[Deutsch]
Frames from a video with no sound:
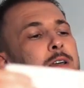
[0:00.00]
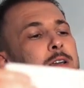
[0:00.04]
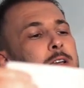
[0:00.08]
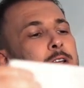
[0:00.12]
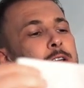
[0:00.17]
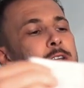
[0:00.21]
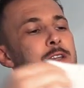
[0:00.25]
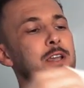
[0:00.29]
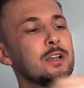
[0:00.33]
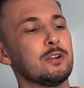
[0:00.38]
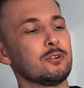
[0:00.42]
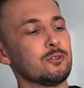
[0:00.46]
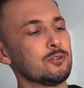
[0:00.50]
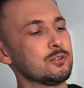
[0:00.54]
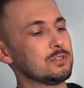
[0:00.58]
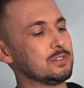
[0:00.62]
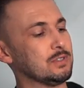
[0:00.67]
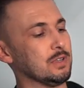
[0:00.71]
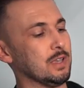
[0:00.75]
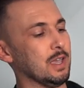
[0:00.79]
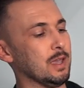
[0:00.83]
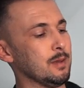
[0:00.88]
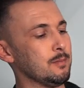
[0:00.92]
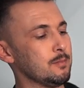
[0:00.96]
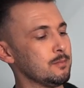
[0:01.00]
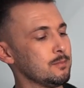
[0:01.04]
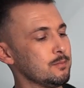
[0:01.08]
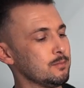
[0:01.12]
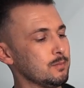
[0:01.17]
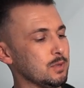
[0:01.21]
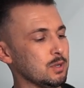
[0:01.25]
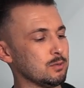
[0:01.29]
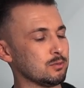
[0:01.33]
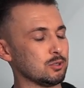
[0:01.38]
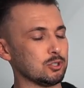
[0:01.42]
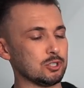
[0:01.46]
in der Größe M
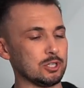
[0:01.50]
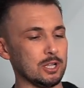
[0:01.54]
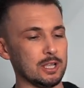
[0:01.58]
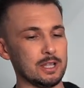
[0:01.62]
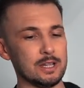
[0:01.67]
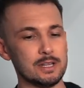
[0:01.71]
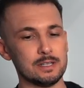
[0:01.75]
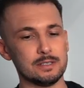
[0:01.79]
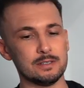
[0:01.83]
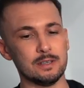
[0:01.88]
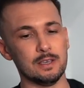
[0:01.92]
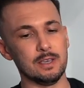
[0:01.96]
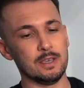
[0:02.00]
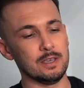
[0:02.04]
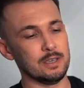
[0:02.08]
mir bestellt.